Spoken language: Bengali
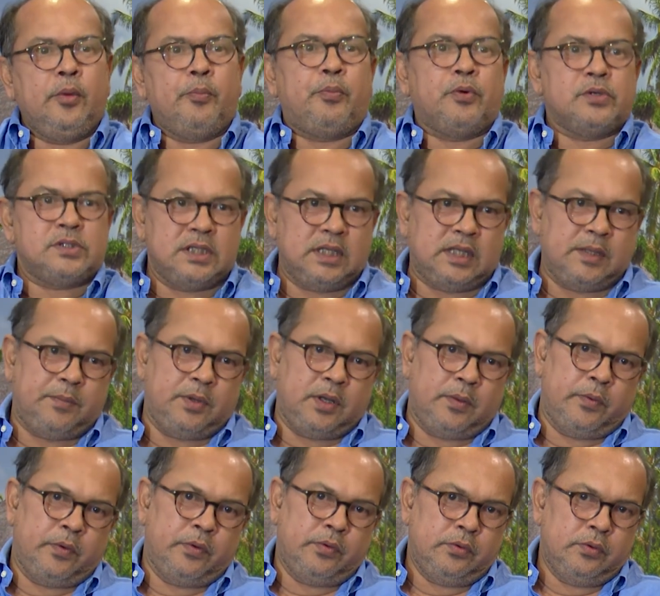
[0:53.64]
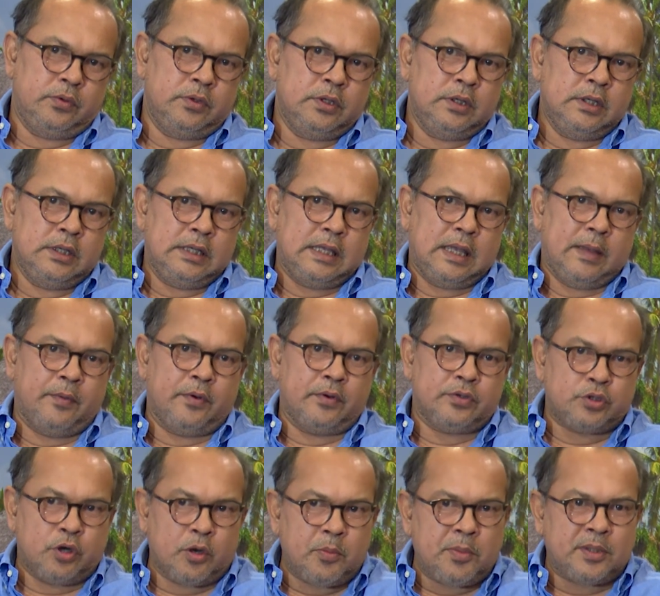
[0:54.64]
পজিটিভ রিভিউ এবং
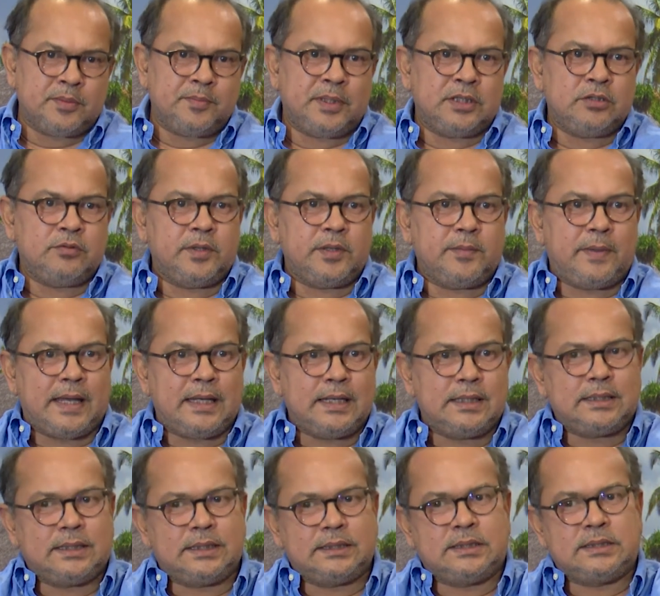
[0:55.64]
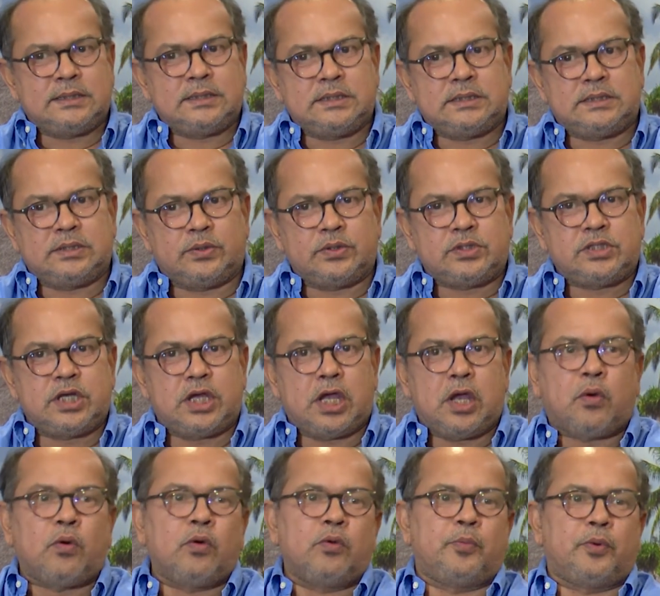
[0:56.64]
সংবাদ মাধ্যমের বাইরে থেকে যে জিনিসটা হচ্ছে
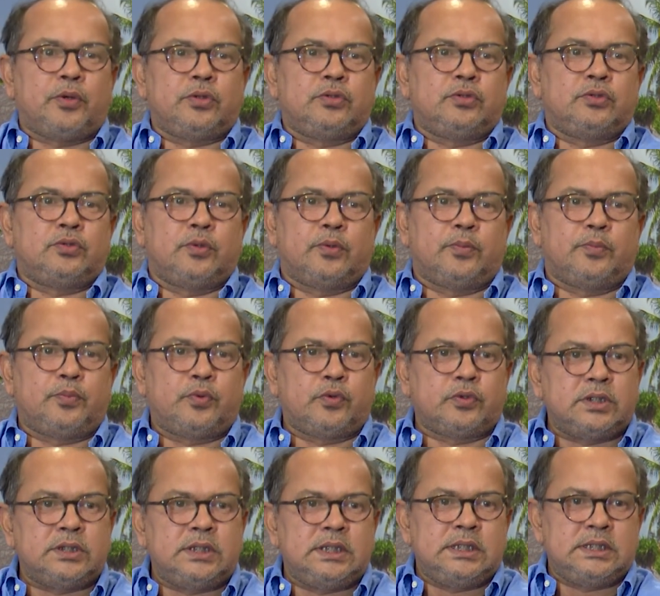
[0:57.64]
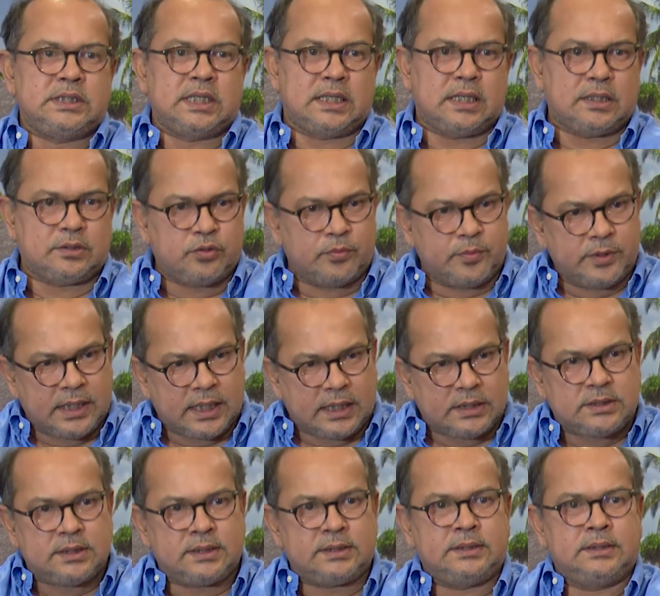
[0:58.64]
এখন পর্যন্ত প্রতিদিন যারা ছবি
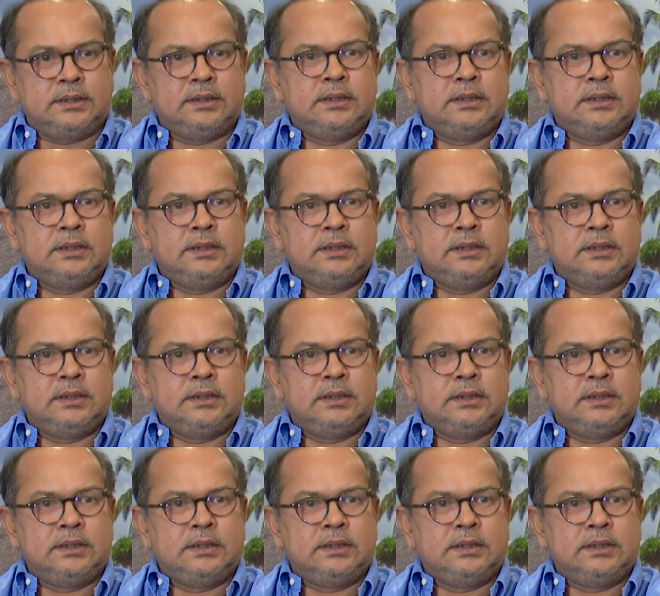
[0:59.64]
দেখছেন